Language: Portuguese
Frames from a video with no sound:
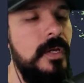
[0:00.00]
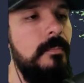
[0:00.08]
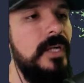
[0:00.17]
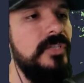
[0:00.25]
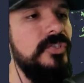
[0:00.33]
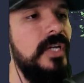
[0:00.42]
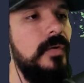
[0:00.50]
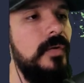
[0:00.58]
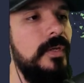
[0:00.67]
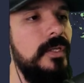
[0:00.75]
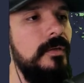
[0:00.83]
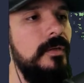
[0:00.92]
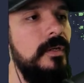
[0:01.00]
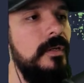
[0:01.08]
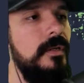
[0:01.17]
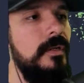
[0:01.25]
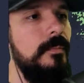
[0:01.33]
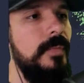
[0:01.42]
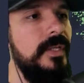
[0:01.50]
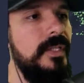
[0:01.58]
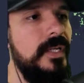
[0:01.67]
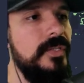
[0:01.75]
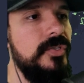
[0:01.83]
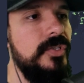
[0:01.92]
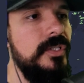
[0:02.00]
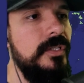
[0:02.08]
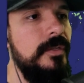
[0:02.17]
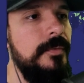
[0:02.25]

baixaram aí para interagir.